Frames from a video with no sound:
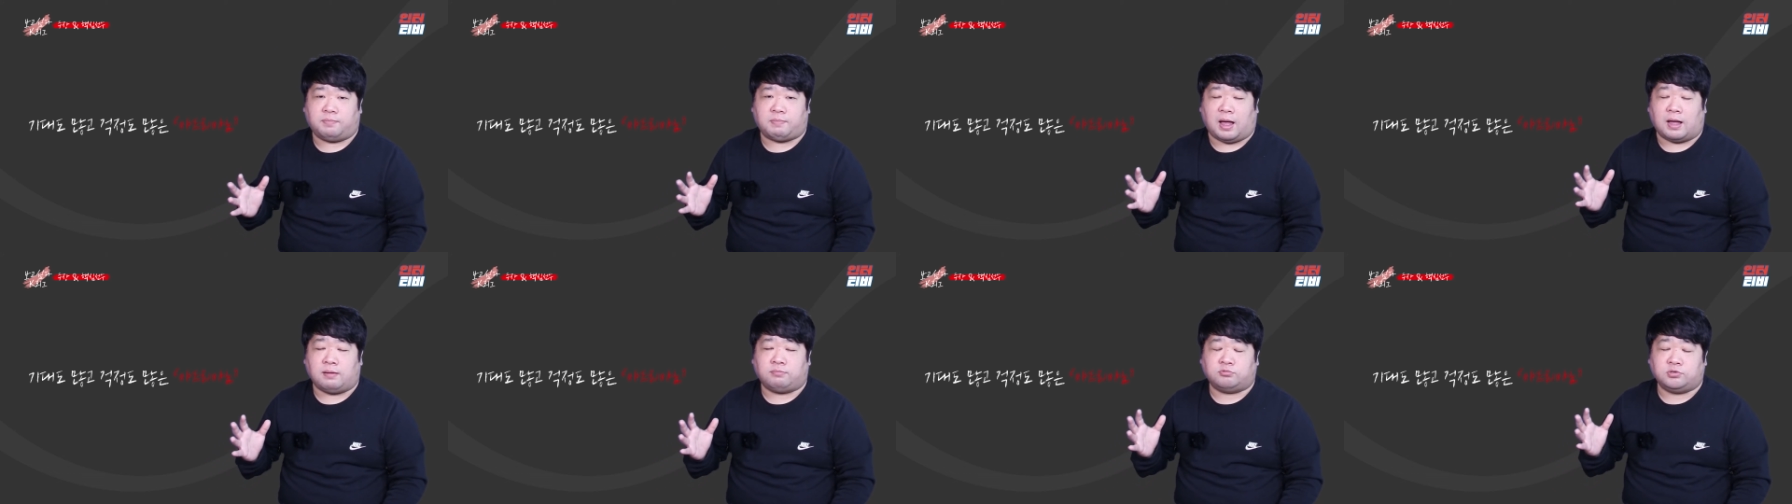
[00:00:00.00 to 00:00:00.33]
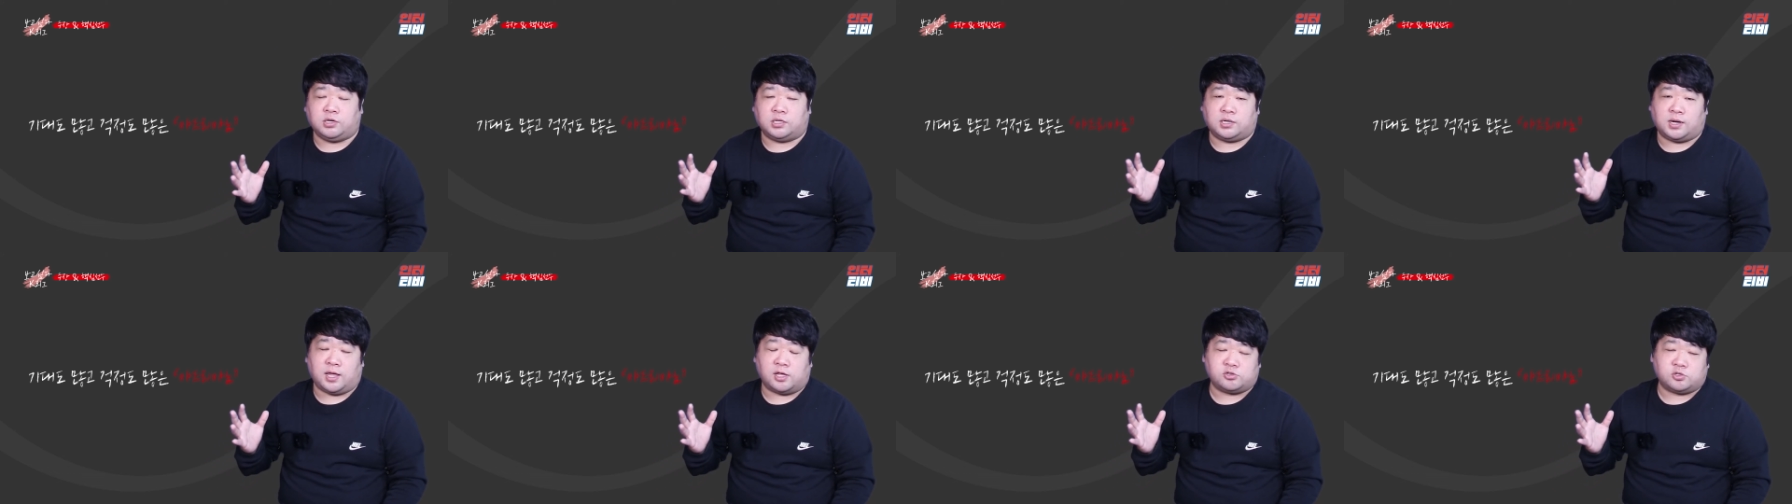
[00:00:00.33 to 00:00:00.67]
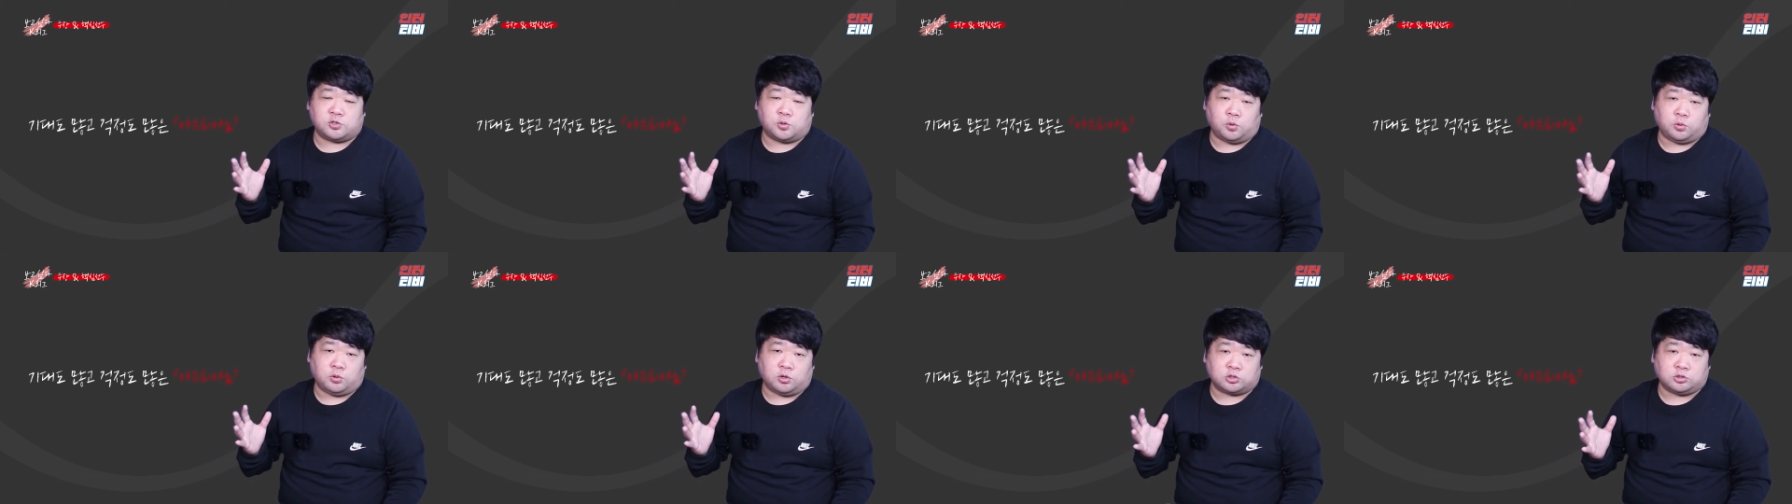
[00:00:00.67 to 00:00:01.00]
마무리를
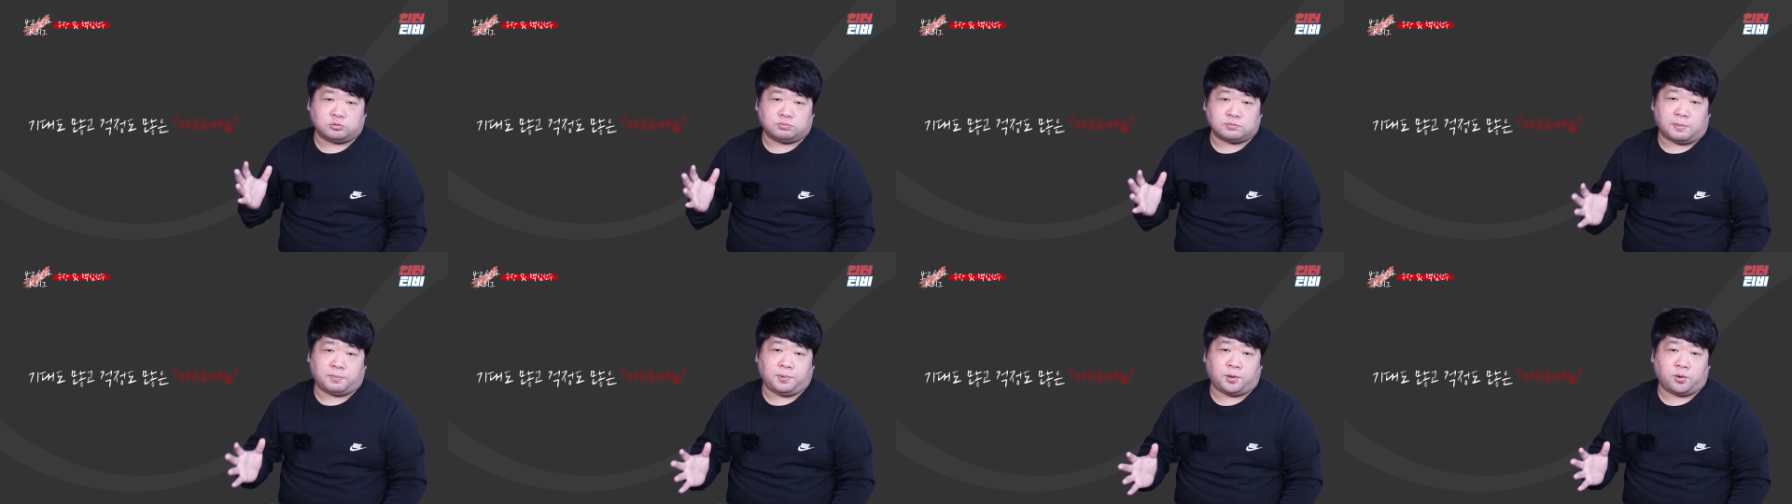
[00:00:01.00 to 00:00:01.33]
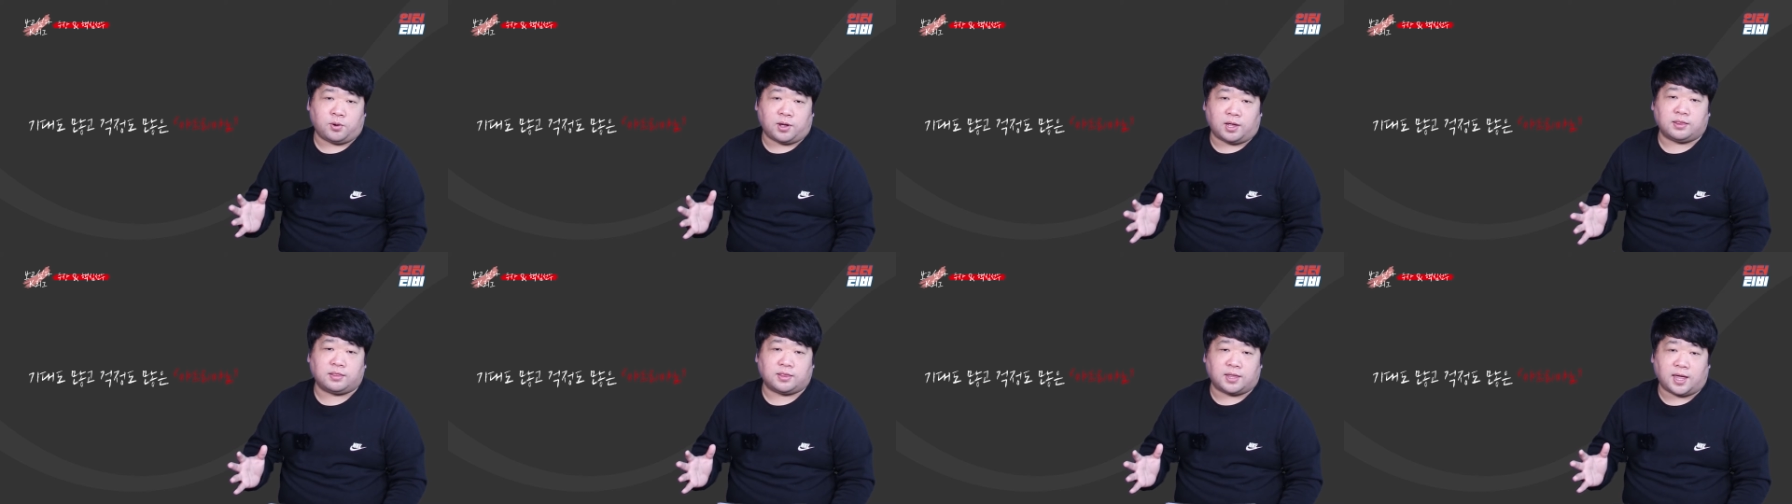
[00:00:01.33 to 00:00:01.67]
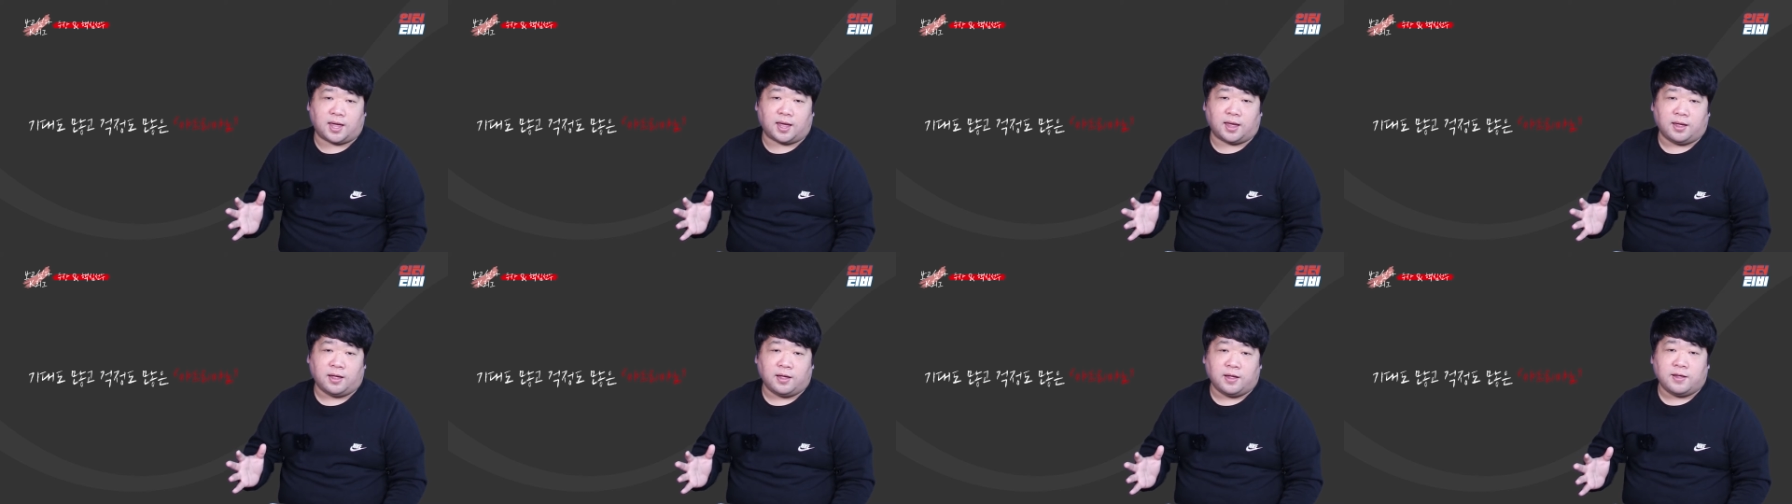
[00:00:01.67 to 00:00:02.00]
해줄 공격수만
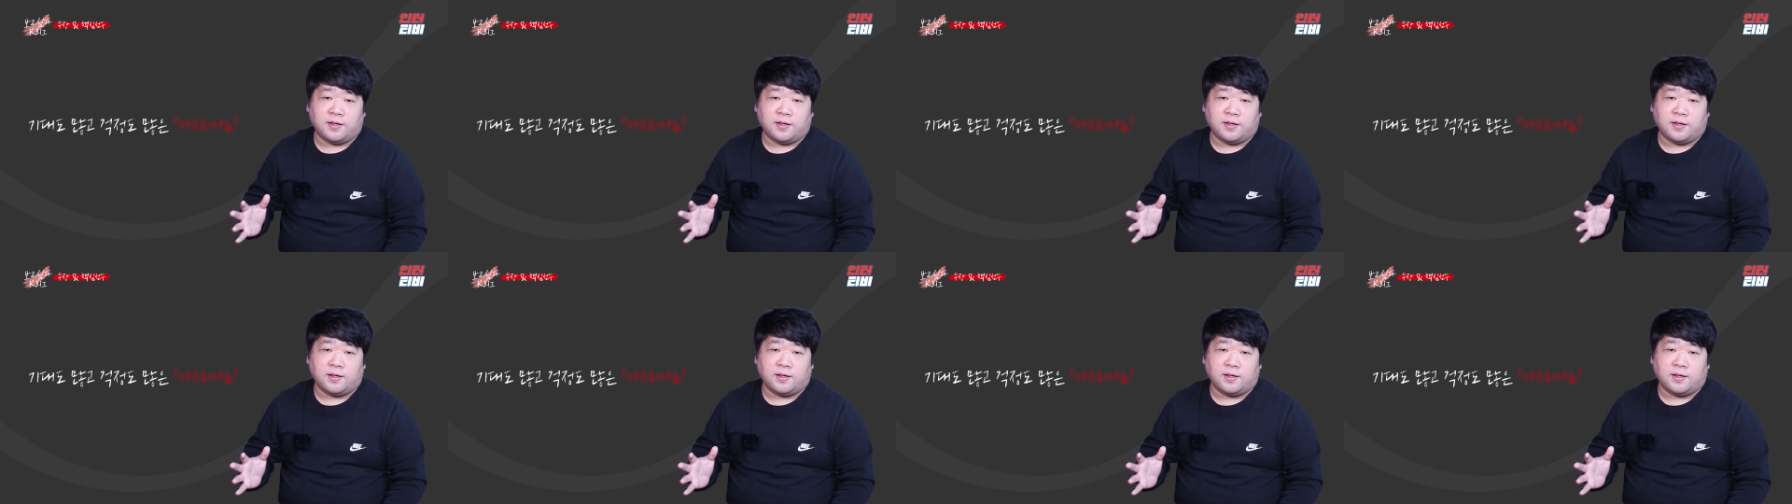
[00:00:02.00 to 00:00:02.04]
필요한데